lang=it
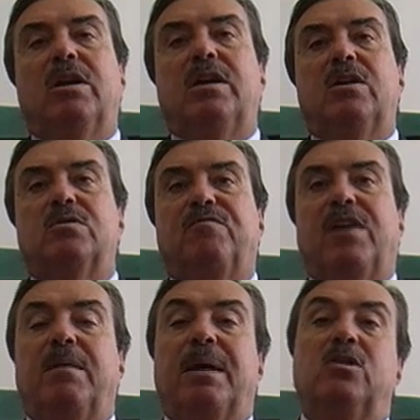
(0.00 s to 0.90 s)
riesce a
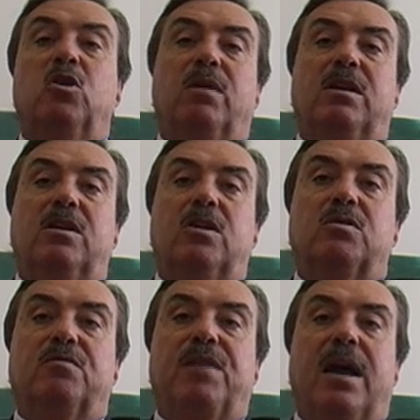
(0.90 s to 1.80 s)
fare, ma è dove li
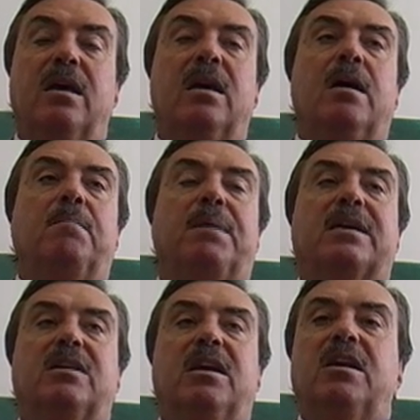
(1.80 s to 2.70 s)
riesce a fare,
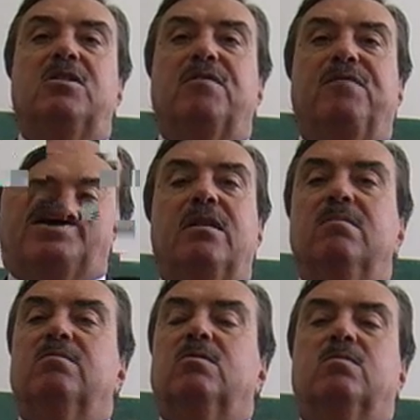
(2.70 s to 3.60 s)
perché se le riesce a fare
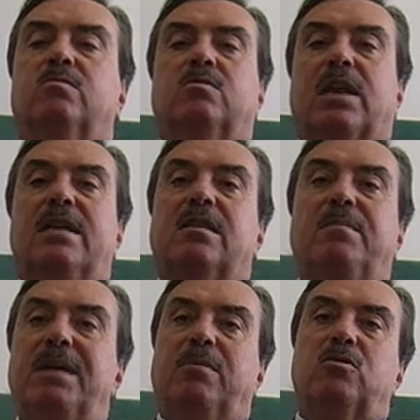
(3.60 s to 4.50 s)

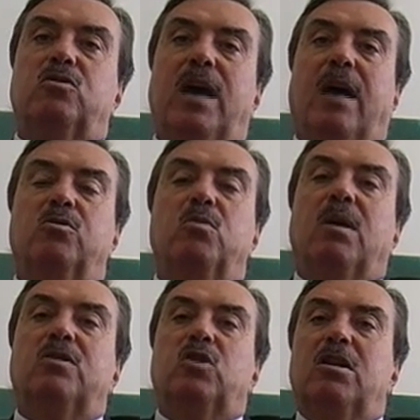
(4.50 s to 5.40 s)
30.000 posti auto in
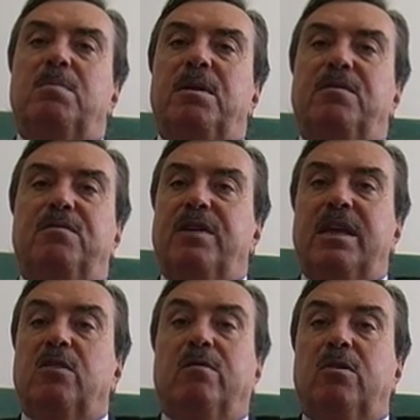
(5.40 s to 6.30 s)
una zona di
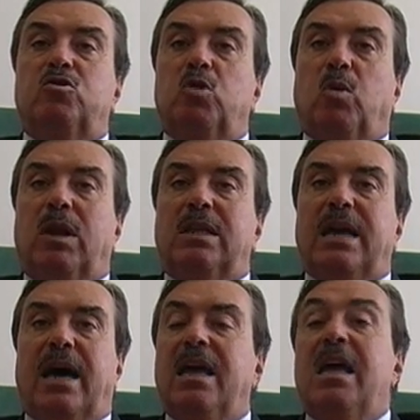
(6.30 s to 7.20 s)
periferia dove nessuno vuole
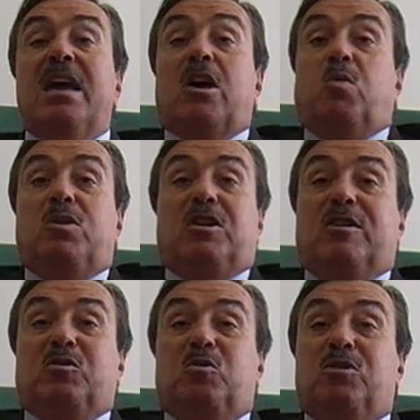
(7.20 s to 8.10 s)
andare, che quindi
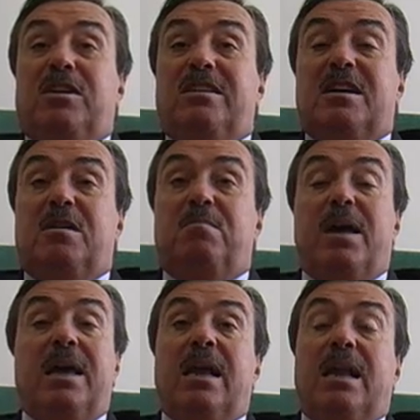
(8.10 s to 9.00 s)
nessuno utilizzerebbe,
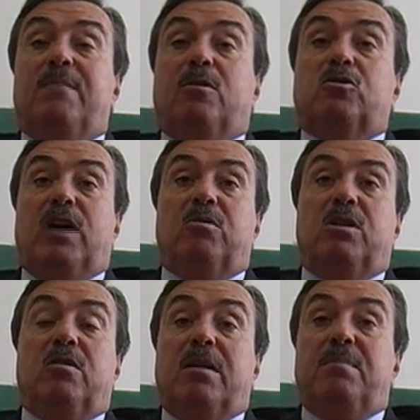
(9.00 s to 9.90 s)
le posti auto
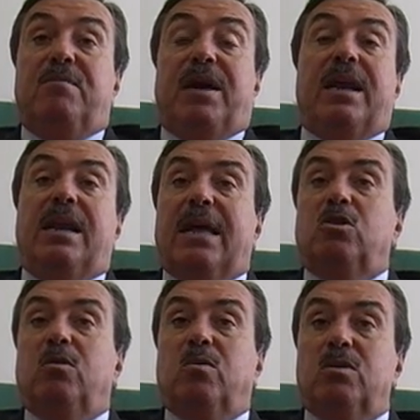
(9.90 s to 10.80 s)
li dovrebbe fare là
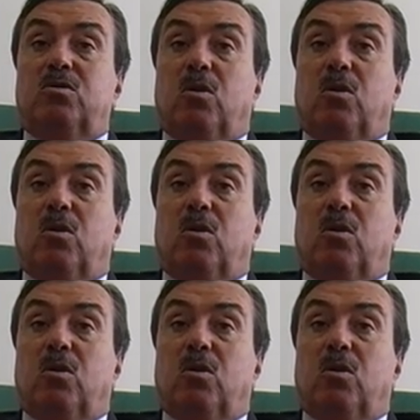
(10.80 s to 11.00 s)
dove questi